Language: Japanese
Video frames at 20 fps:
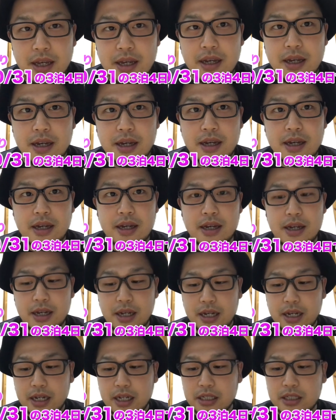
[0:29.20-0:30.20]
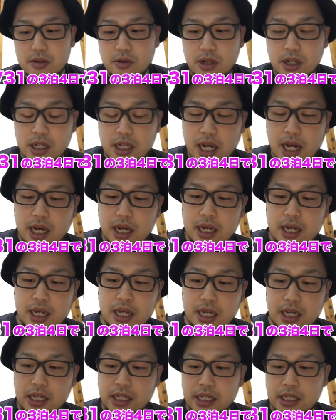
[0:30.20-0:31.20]
えー、それが、
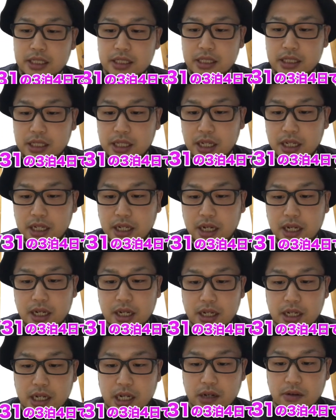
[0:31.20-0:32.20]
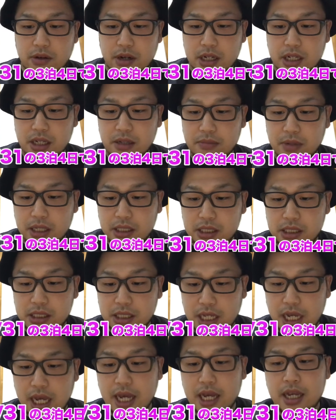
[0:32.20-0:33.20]
えー、日付が変わりまし
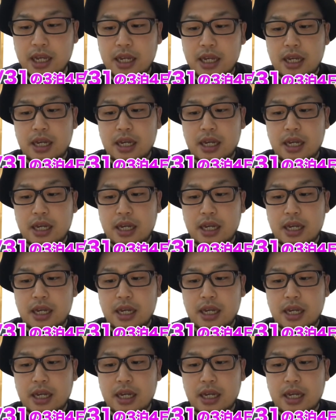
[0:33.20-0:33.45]
て、